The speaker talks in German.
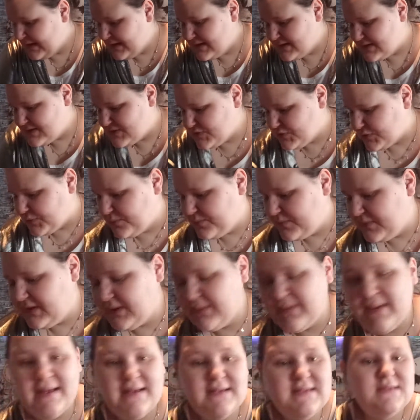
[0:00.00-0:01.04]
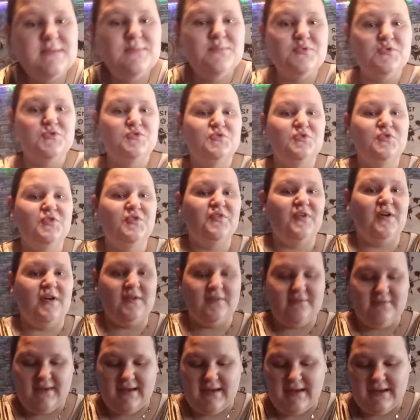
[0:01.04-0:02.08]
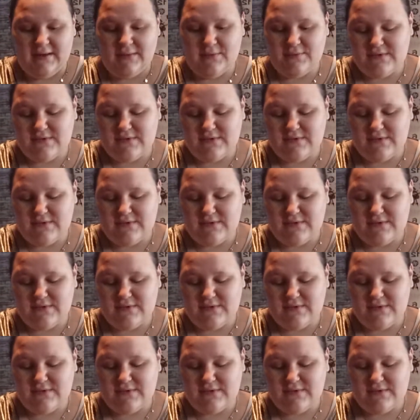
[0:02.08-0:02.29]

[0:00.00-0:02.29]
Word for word: So, mit dem ersten Produkt fangen wir an.